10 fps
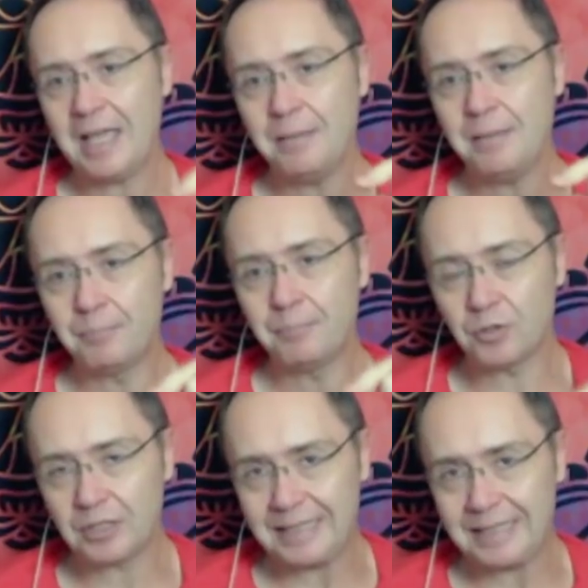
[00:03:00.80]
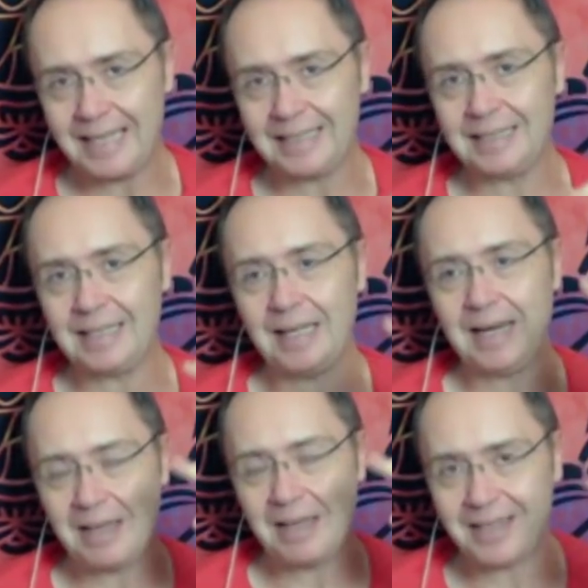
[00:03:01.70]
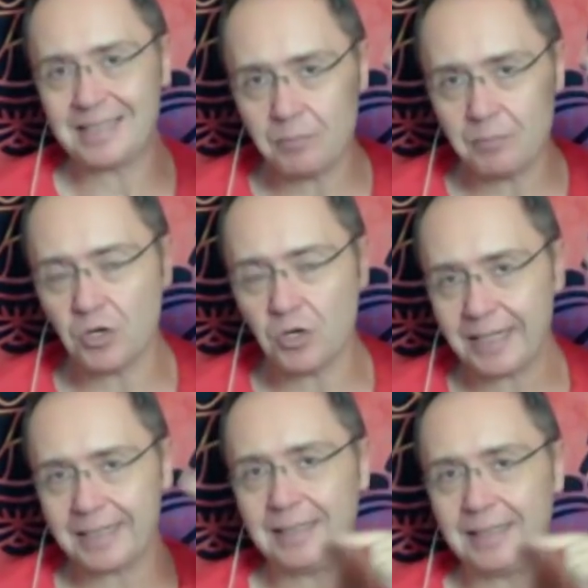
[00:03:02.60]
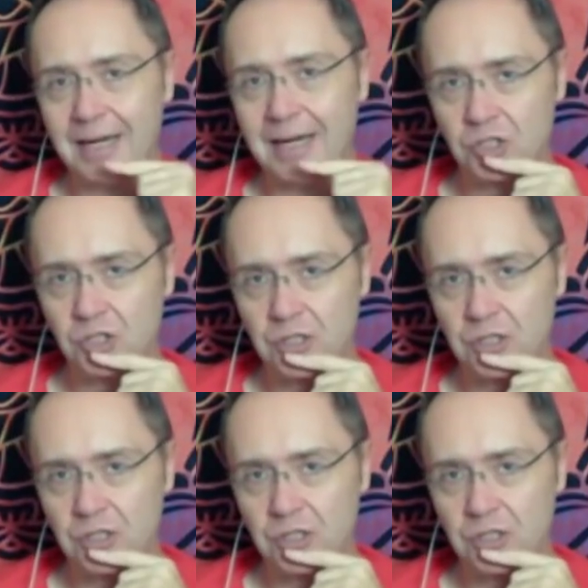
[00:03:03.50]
è importante la falsa memoria che ti lascia.